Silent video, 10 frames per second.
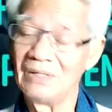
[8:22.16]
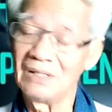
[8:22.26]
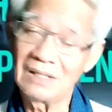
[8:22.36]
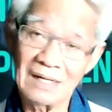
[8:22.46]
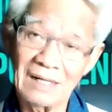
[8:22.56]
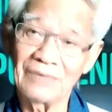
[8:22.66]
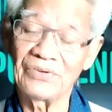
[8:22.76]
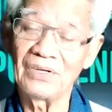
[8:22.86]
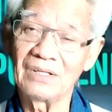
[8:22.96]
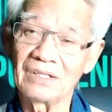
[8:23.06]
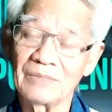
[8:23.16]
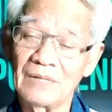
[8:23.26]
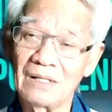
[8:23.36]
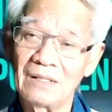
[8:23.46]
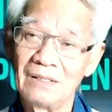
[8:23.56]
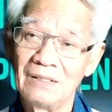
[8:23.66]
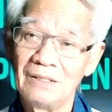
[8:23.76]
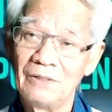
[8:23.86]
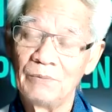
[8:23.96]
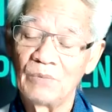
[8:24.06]
หรืออะไรสีเหลืองใช่ไหม
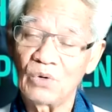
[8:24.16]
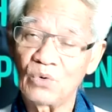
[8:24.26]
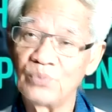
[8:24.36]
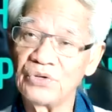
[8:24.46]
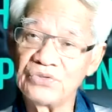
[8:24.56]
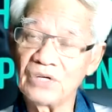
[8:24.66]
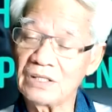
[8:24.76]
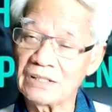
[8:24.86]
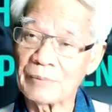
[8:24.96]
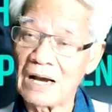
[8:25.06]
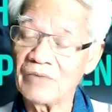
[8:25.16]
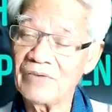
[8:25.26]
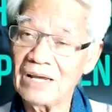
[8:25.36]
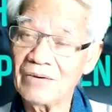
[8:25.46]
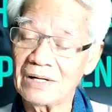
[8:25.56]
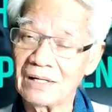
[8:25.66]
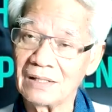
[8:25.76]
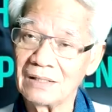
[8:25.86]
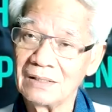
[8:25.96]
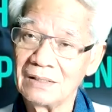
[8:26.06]
เพราะกลุ่มติดเชื้อที่จับขังไว้แล้วนั่น
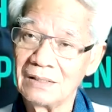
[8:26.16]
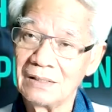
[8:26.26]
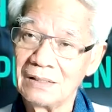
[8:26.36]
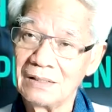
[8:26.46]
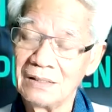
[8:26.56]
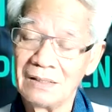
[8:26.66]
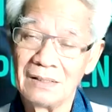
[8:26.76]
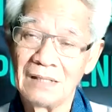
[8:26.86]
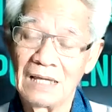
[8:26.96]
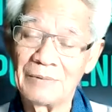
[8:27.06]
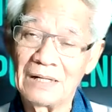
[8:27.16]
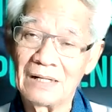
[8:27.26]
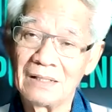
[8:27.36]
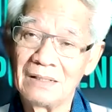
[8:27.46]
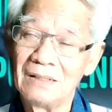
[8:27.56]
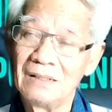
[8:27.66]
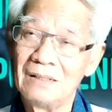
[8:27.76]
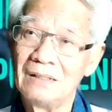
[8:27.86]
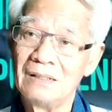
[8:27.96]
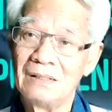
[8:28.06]
เห็นไหม
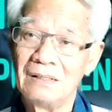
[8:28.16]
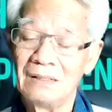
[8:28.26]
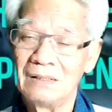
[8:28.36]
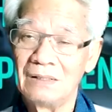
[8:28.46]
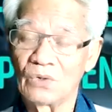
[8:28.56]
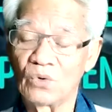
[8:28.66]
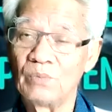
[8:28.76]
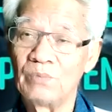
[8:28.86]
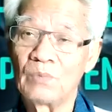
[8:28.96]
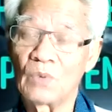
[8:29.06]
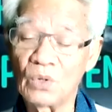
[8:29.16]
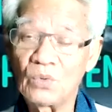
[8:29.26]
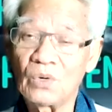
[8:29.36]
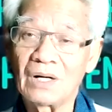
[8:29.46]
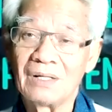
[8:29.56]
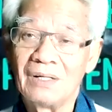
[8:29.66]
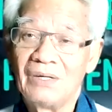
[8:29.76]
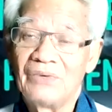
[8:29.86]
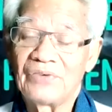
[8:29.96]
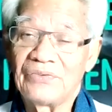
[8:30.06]
กลุ่มกลัว
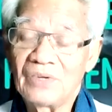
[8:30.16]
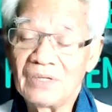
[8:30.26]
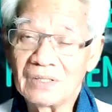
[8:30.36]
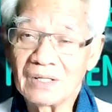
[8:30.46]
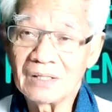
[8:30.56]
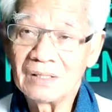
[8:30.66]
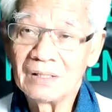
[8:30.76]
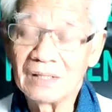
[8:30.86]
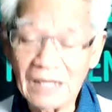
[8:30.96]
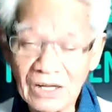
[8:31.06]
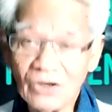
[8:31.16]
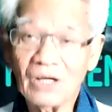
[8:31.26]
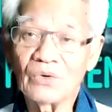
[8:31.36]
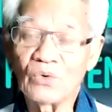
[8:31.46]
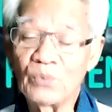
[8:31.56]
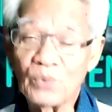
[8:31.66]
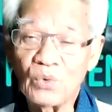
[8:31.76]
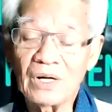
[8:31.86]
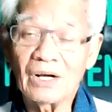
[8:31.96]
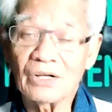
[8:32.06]
ใส่เสื้อเหลืองแน่นอน กลุ่มก
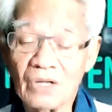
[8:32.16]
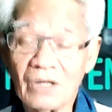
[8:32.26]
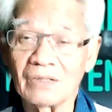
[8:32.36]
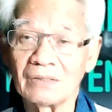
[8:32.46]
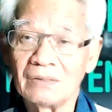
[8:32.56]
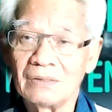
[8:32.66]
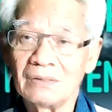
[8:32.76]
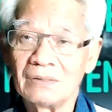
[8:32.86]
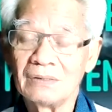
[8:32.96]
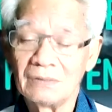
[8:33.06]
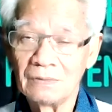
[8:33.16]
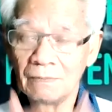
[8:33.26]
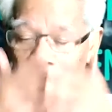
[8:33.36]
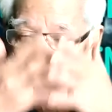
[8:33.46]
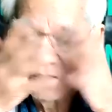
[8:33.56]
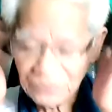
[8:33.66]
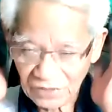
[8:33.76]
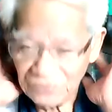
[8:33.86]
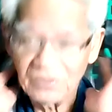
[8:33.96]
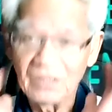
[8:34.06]
ลัว นี่ก็ต้อง
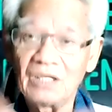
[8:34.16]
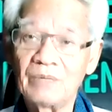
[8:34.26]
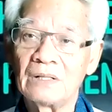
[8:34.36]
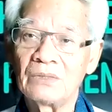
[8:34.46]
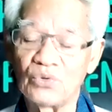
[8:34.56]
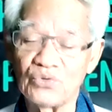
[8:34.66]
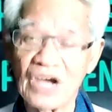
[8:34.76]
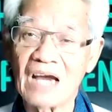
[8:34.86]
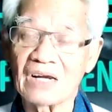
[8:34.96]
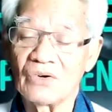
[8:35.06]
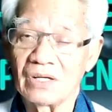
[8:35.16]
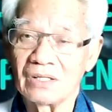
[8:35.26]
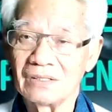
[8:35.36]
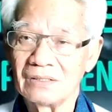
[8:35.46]
ใส่สีที่มันฉูดฉาดหน่อย